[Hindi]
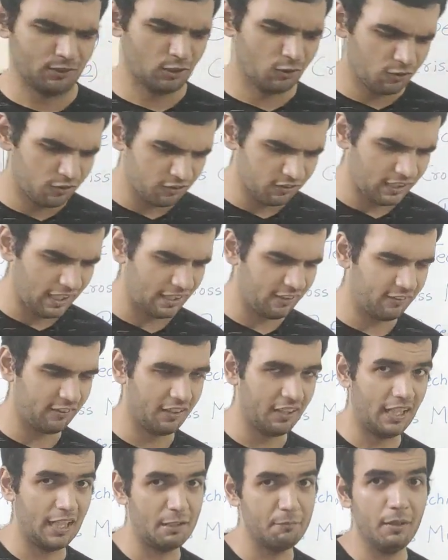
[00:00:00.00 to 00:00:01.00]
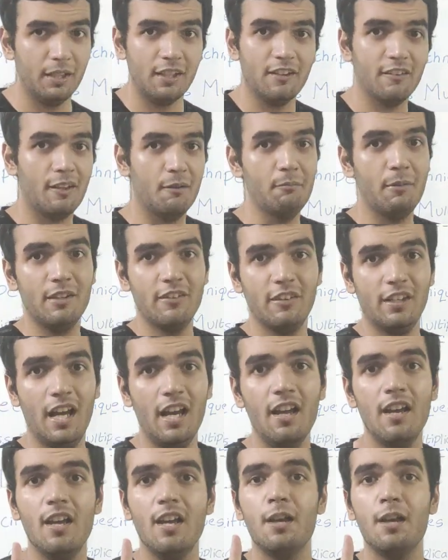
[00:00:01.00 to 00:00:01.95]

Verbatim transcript: कुछ टेंशन नहीं बट समझना